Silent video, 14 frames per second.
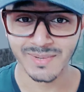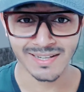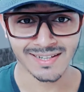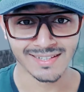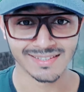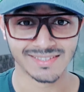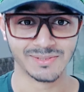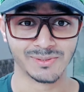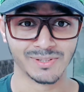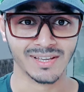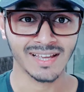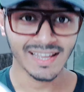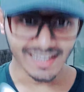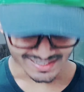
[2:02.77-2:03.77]
বানাতে হয়
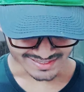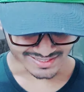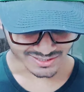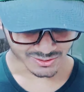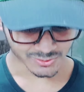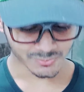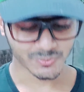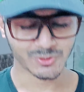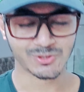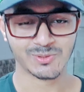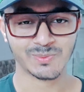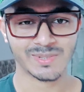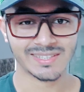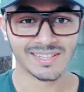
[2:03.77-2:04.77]
দেখো
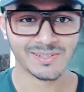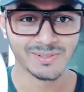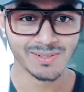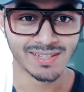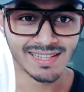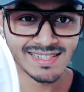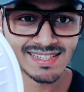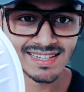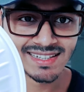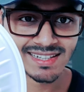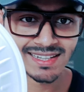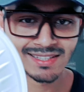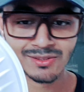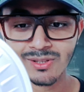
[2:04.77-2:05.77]
প্রথমেই দেখো এই যে
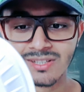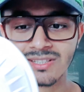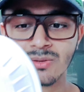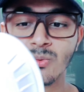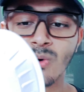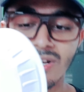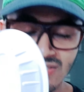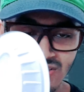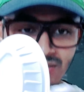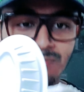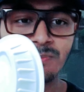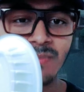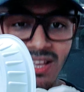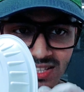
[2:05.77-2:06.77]
এটা কিন্তু একটা ওয়ান টাইম
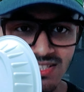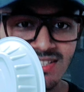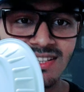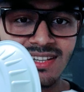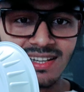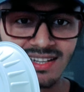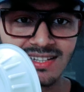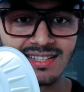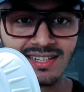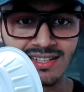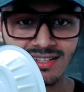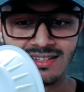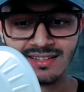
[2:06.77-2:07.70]
প্লাস্টিকের একটা